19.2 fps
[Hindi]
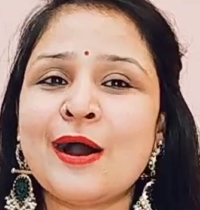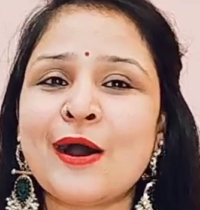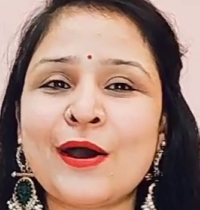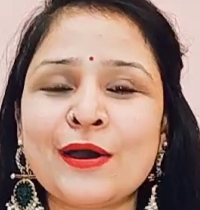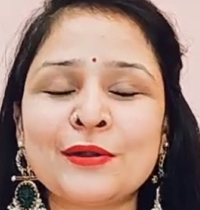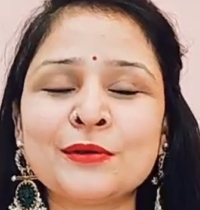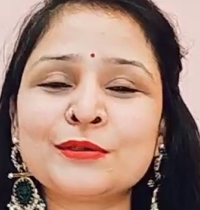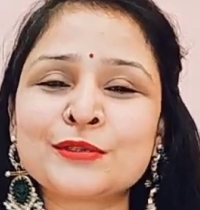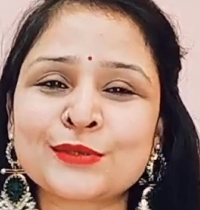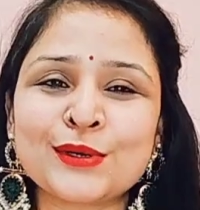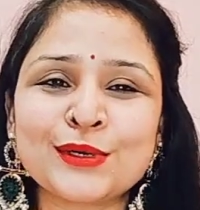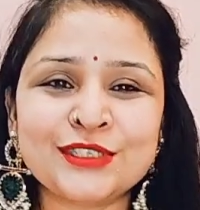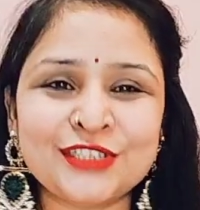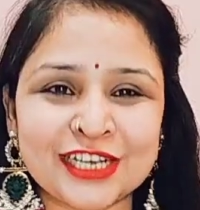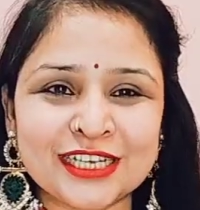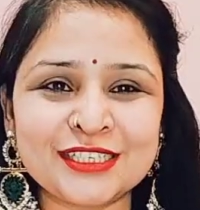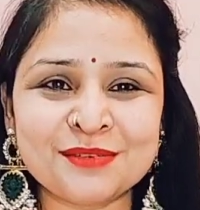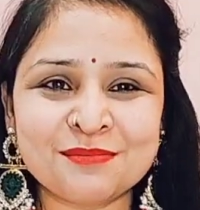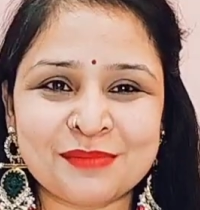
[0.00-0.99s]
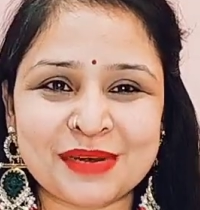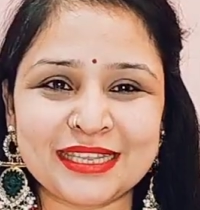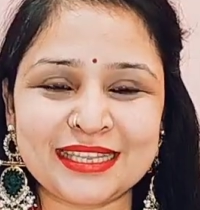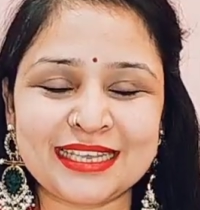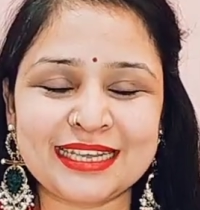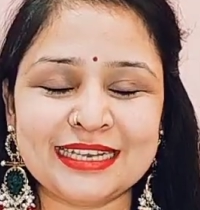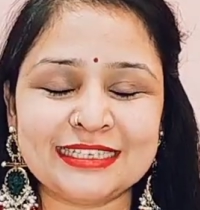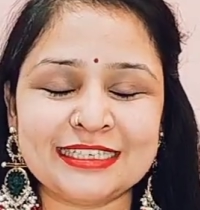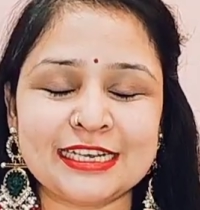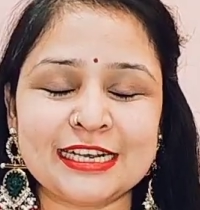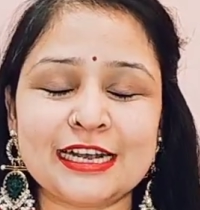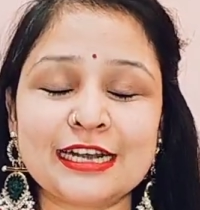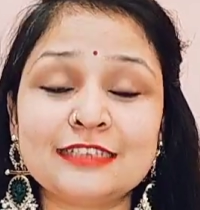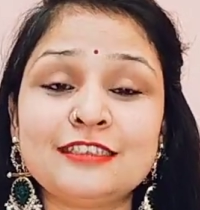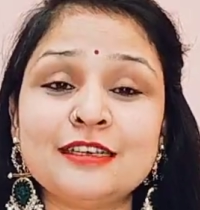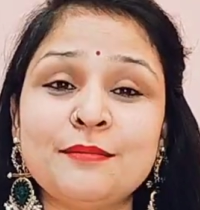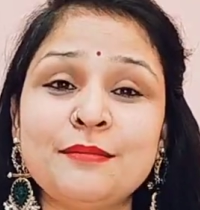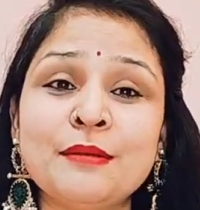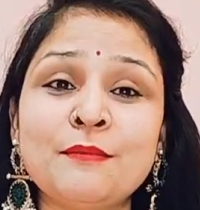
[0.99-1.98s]
और उसको जज मत कीजिएगा
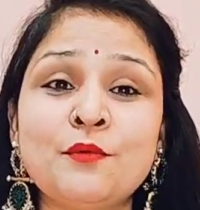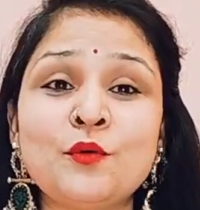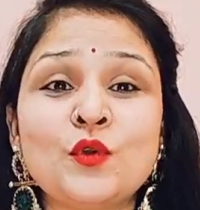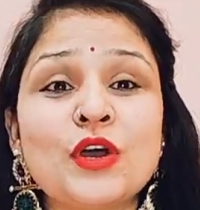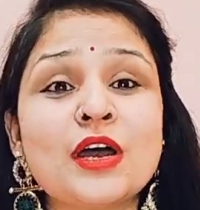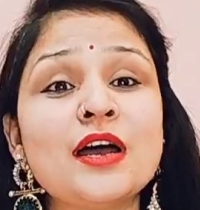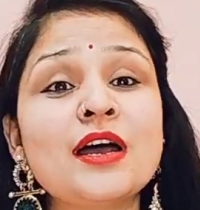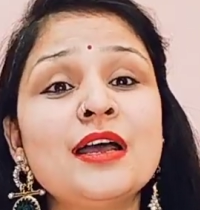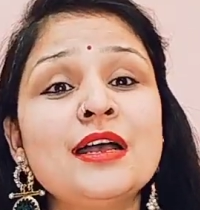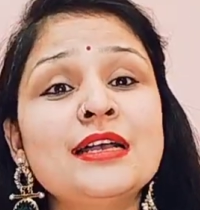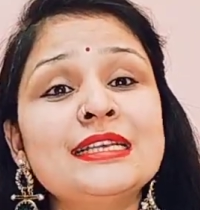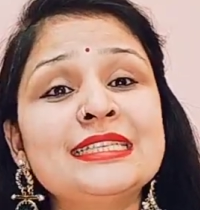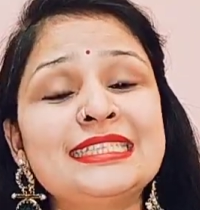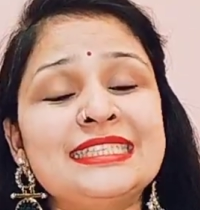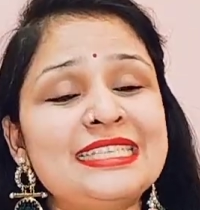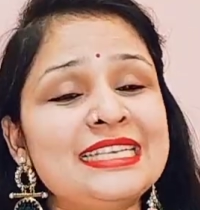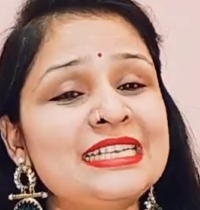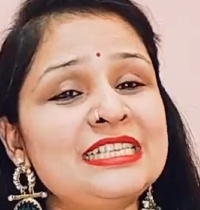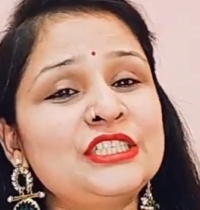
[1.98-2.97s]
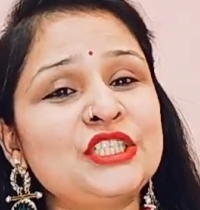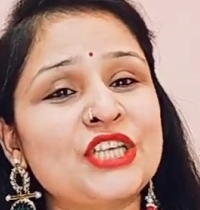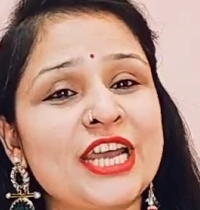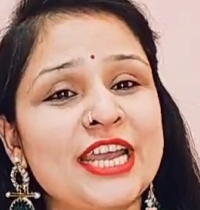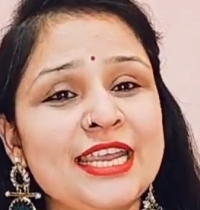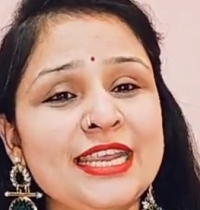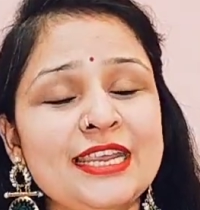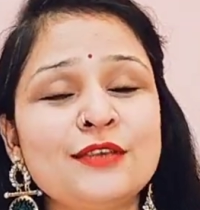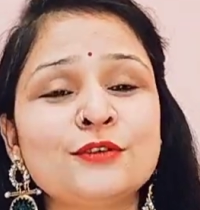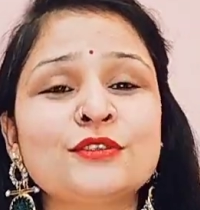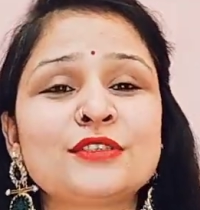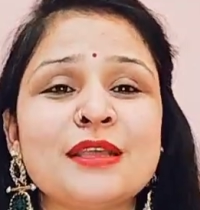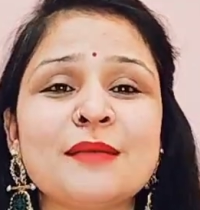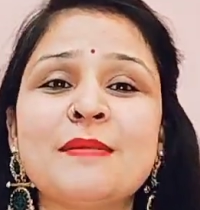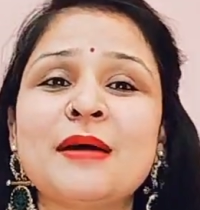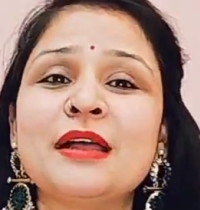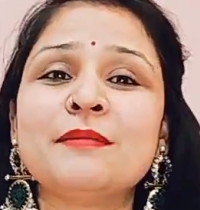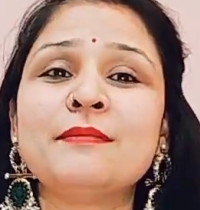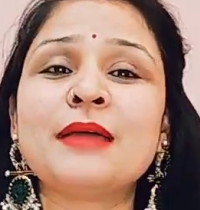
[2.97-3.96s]
जब ये पूरा सिल जाएगी उसके
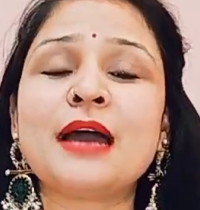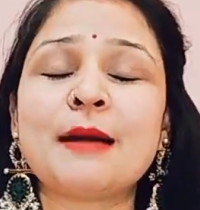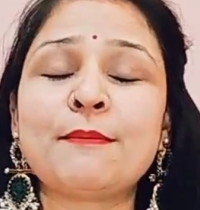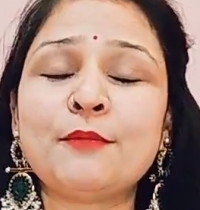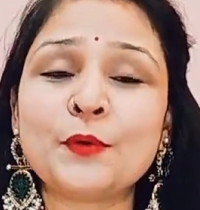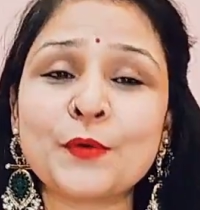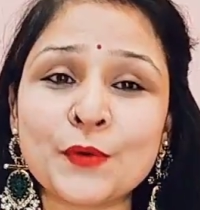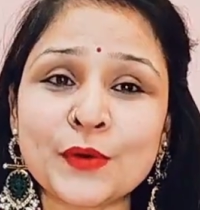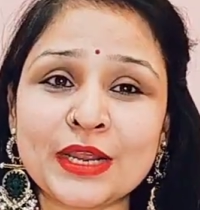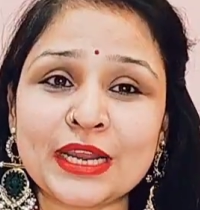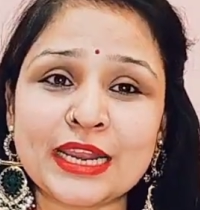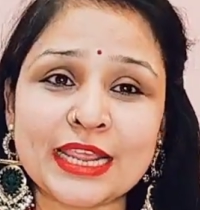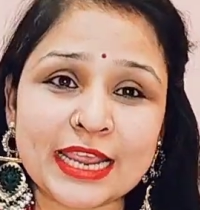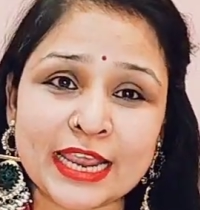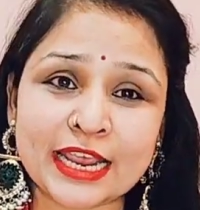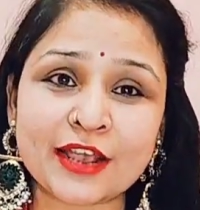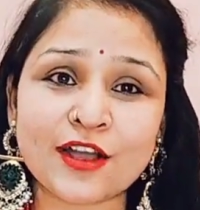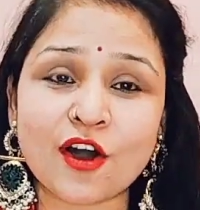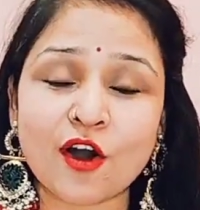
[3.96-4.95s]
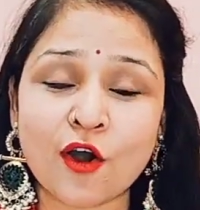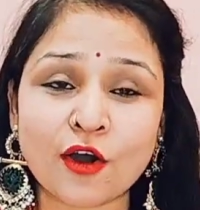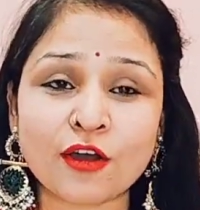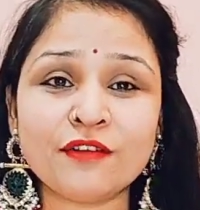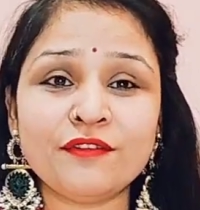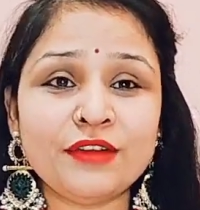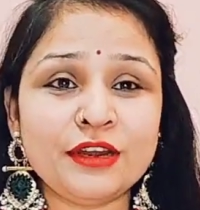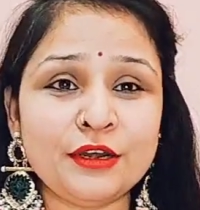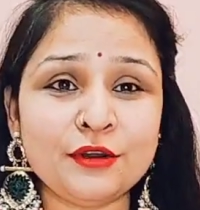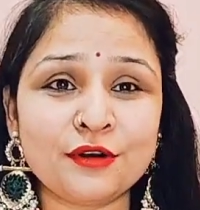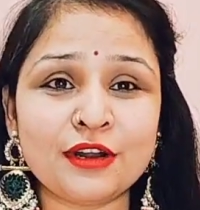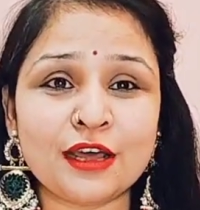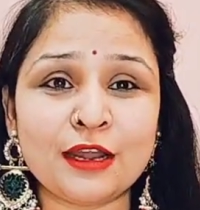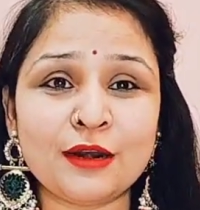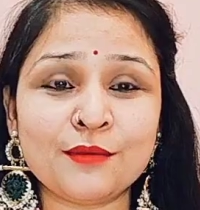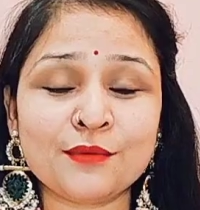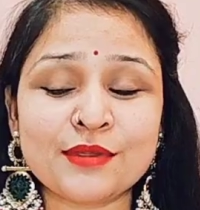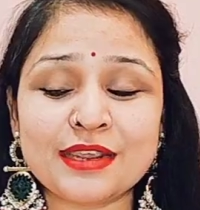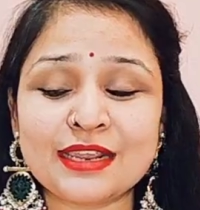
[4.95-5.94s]
बाद मैं आप लोगों के लिए एक और वीडियो
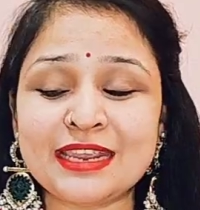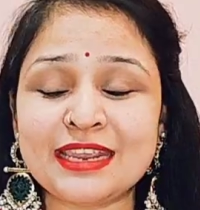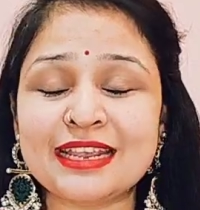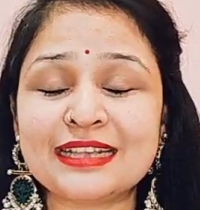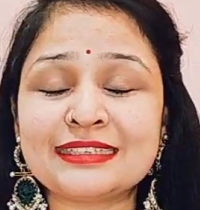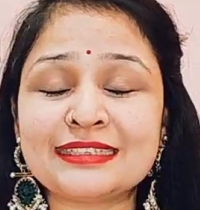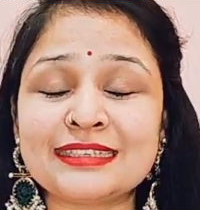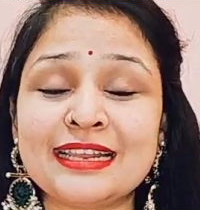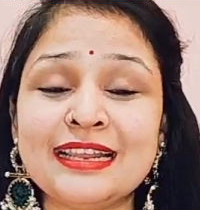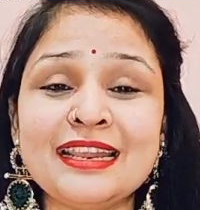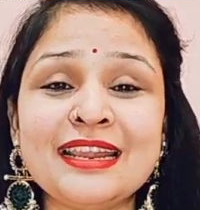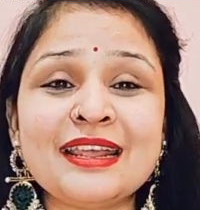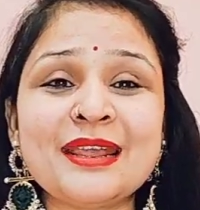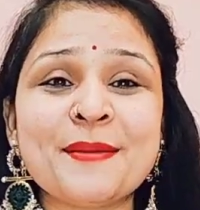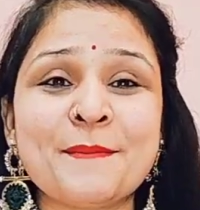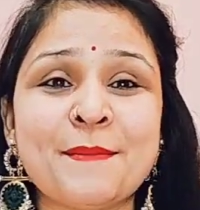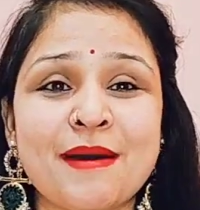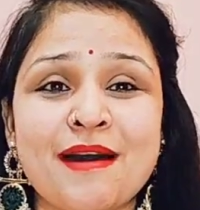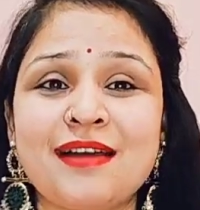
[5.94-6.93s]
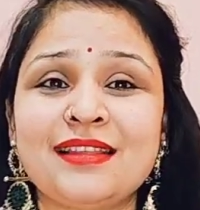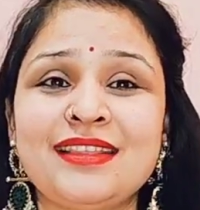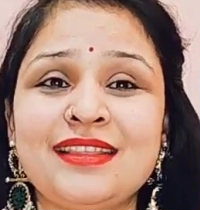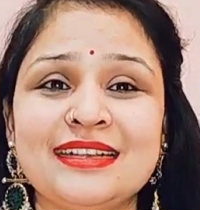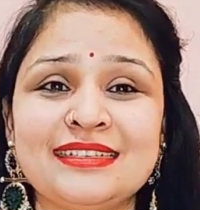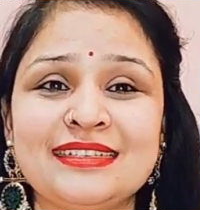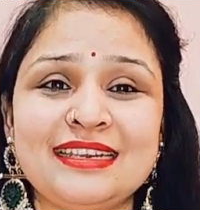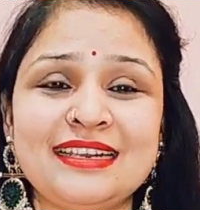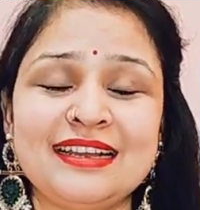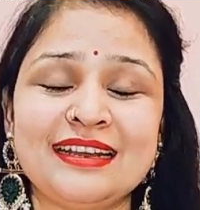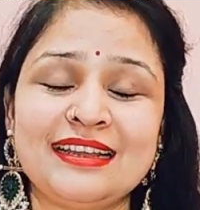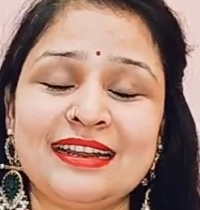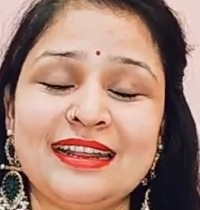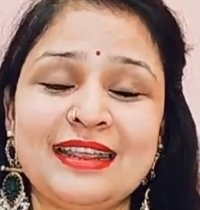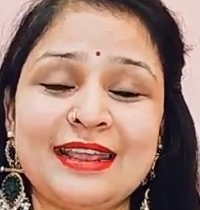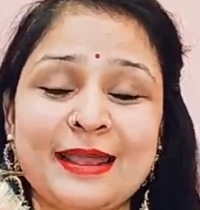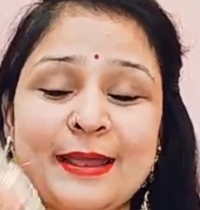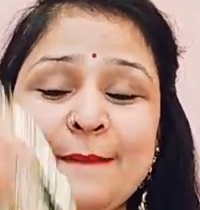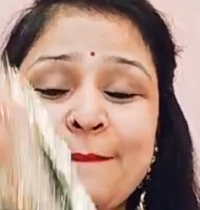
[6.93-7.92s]
डालूंगी कि ये सिलने के बाद कैसी लग
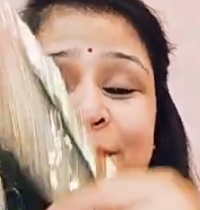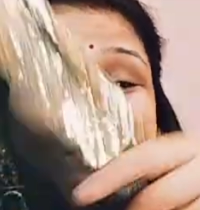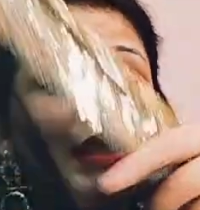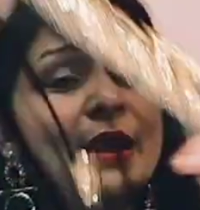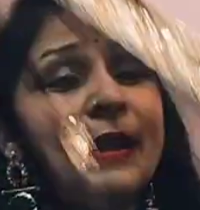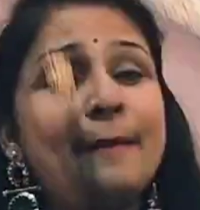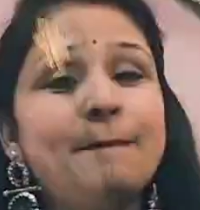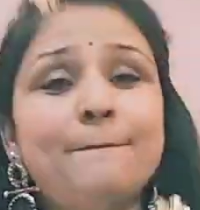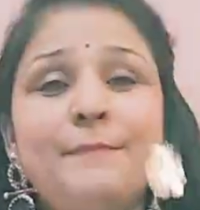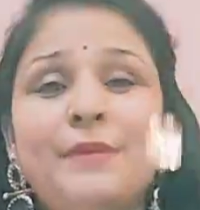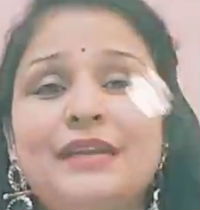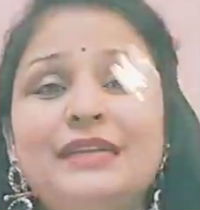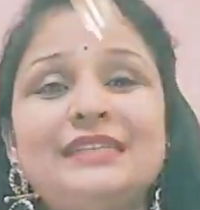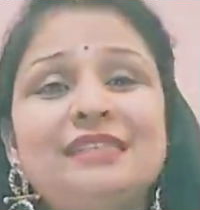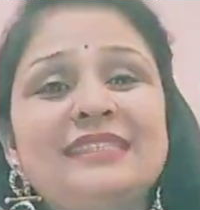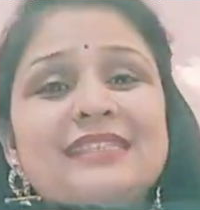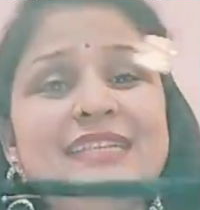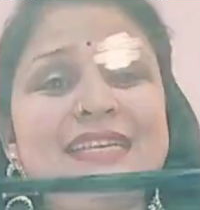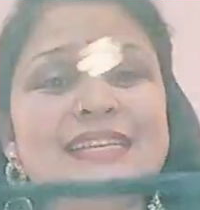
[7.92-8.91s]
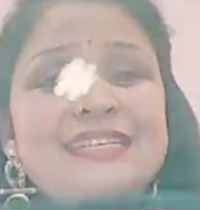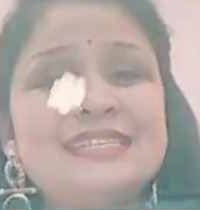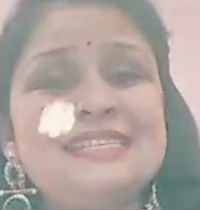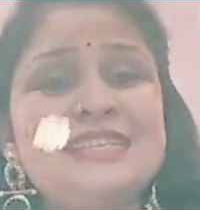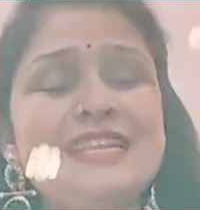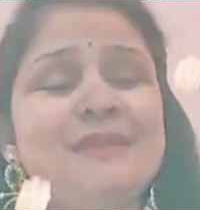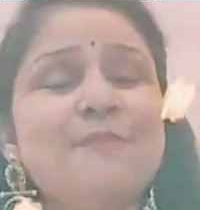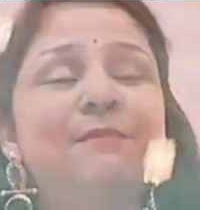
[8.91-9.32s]
रही है बट सीरियसली